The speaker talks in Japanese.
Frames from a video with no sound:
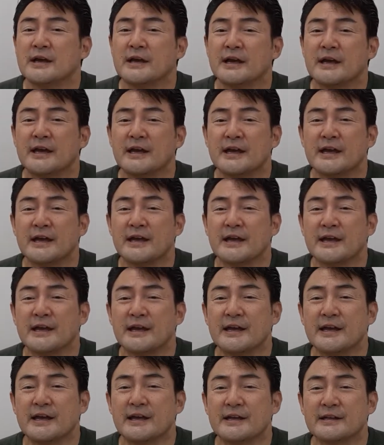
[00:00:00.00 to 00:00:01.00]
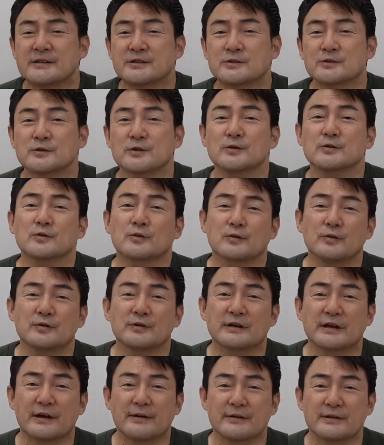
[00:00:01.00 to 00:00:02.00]
えー、ちょっと今
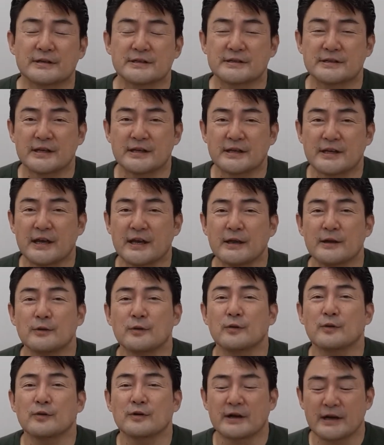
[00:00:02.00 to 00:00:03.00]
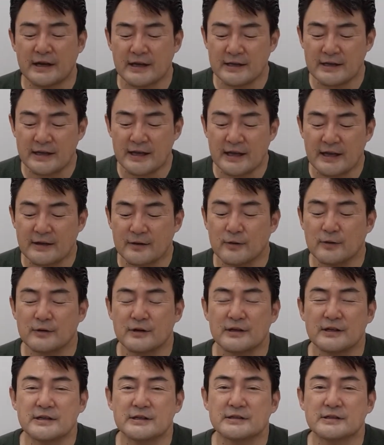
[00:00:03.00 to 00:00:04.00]
回はですね毛色を変えてこ
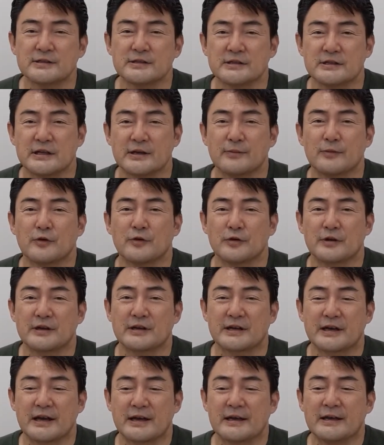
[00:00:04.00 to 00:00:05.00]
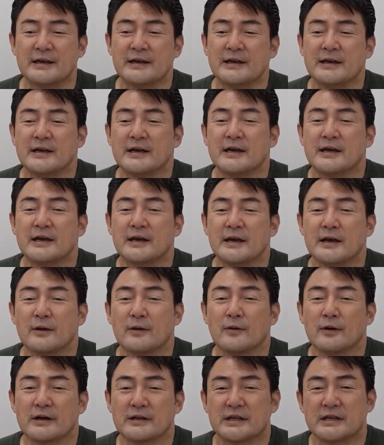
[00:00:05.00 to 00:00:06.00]
れについてもう一回、え
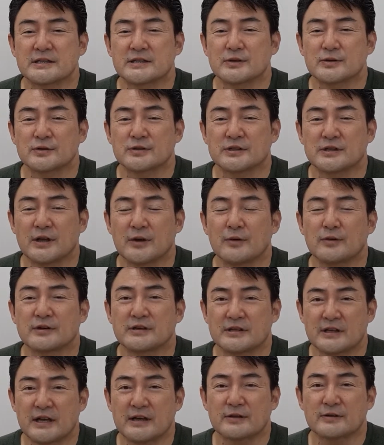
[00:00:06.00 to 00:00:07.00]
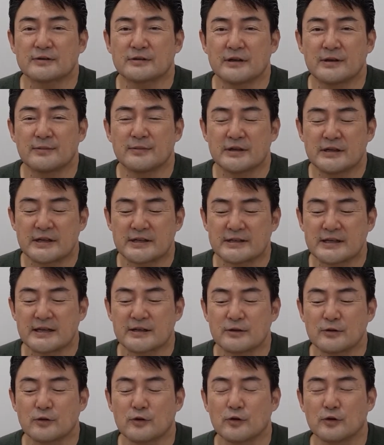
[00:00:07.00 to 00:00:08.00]
お話をしておきたいので皆さ
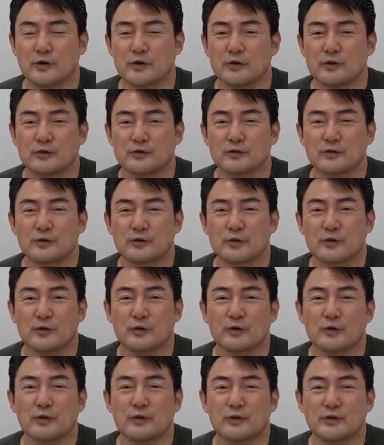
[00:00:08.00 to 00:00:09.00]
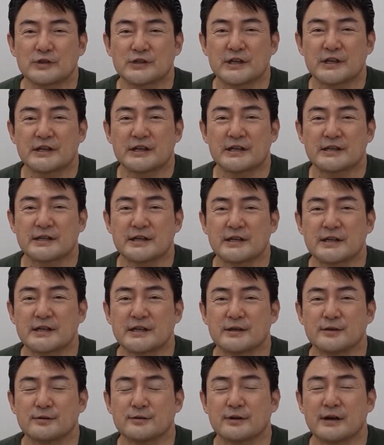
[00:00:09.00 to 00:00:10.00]
んのご記憶のところを教えていただ
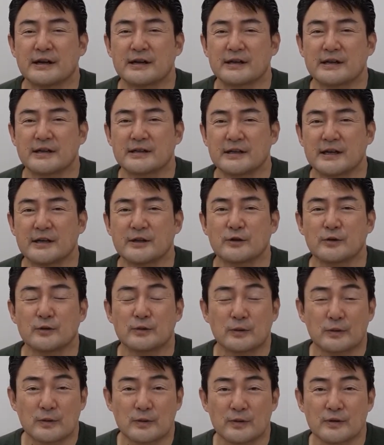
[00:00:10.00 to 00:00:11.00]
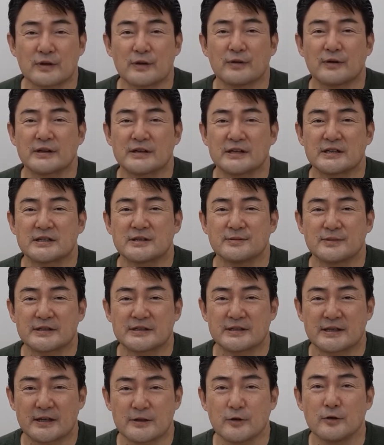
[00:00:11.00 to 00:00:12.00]
けるとありがたいというところでお話しま
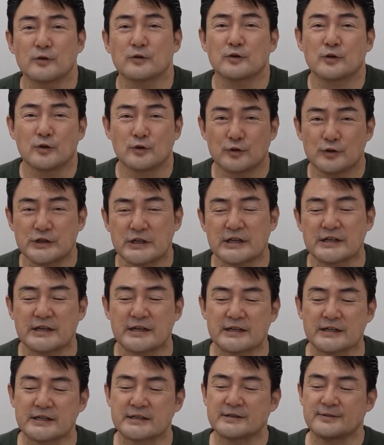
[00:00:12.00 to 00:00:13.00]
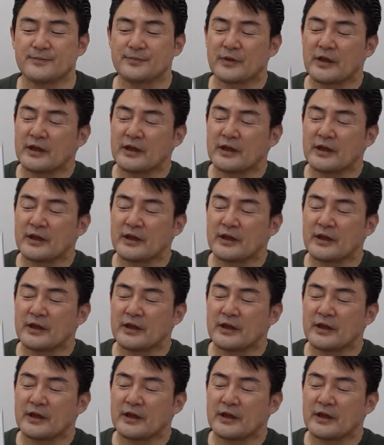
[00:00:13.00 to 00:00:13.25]
すけど曲じゃないです。